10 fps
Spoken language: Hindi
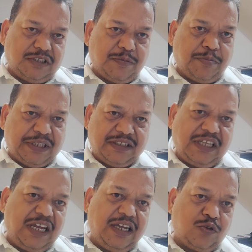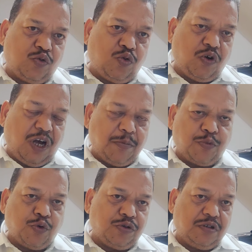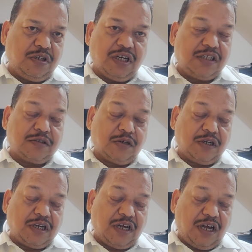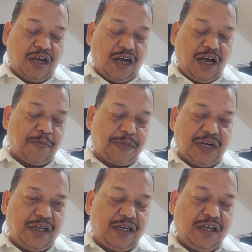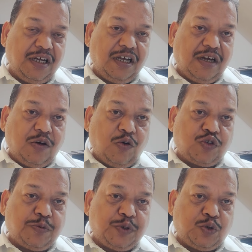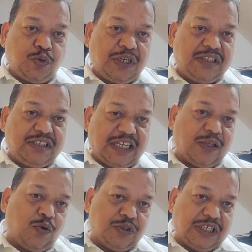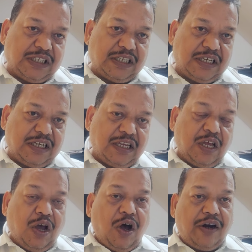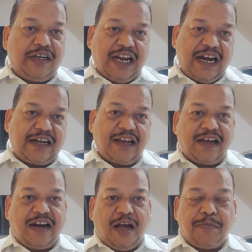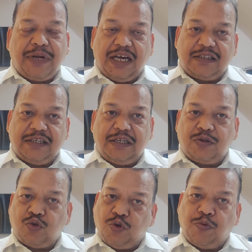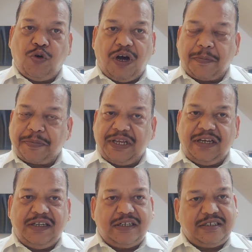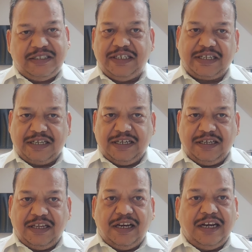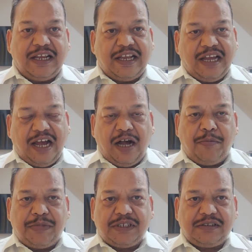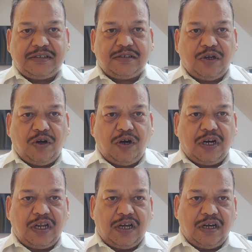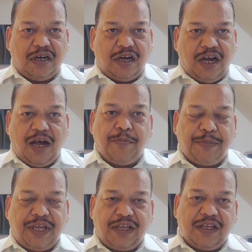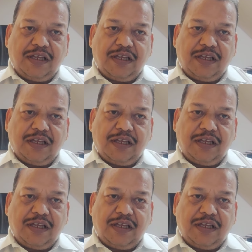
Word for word: जब बनता है तो अमरूद आम का उसमें शुगर ज़्यादा हो जाता है और डायरेक्ट अगर आम खाते हैं तो वो आपके लिए ठीक है लेकिन आम रस और आम में